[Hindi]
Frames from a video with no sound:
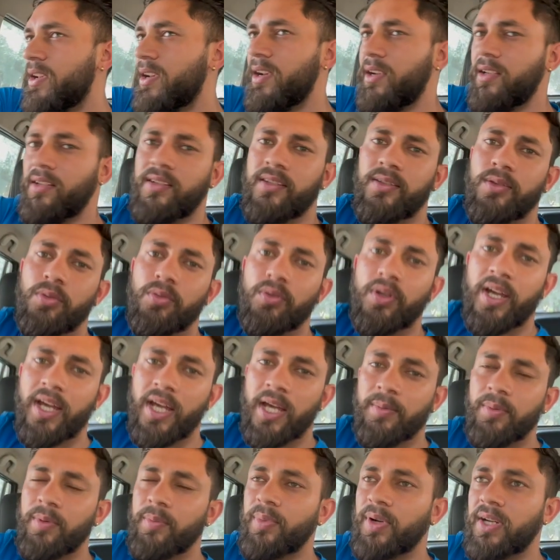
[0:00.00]
इतनी दूर
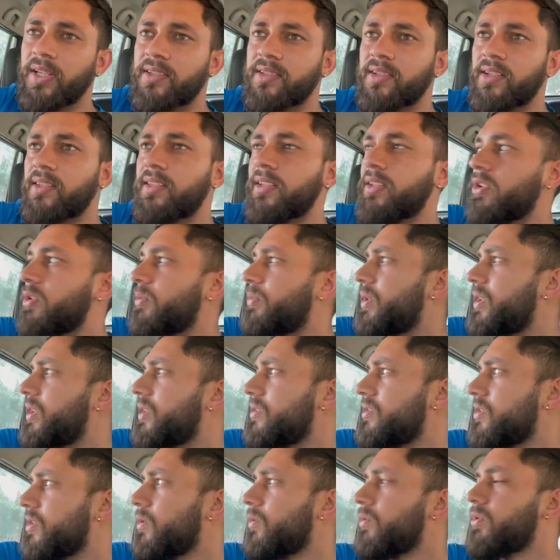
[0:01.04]
आया भी पाँच सात किलोमीटर
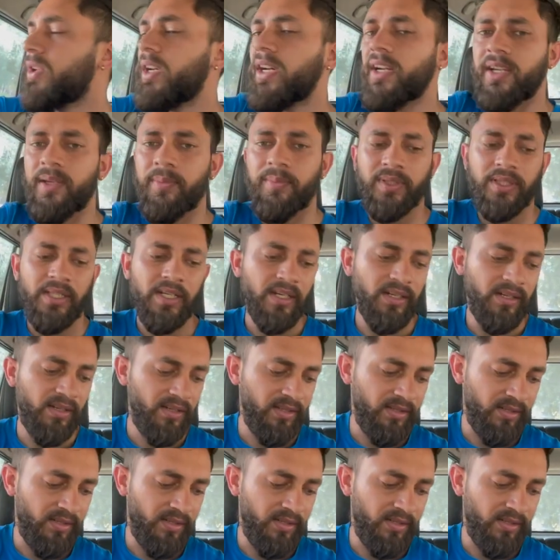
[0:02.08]
चलो तो आके पता करना